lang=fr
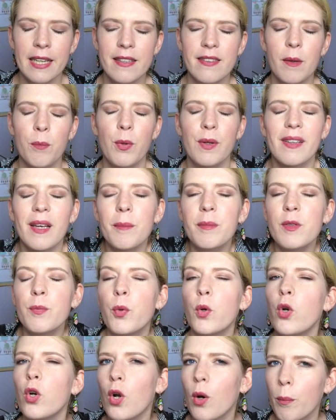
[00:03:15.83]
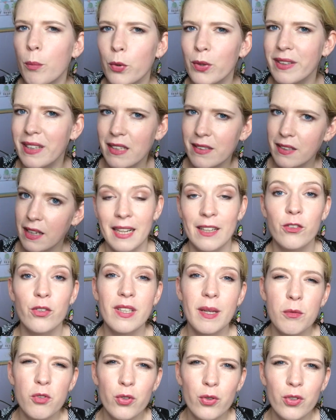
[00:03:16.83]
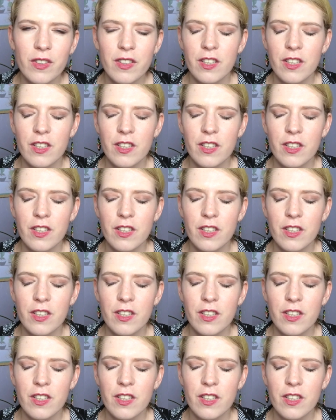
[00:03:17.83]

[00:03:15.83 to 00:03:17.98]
et ça peut être un petit peu lent peut-être. La deuxième chose,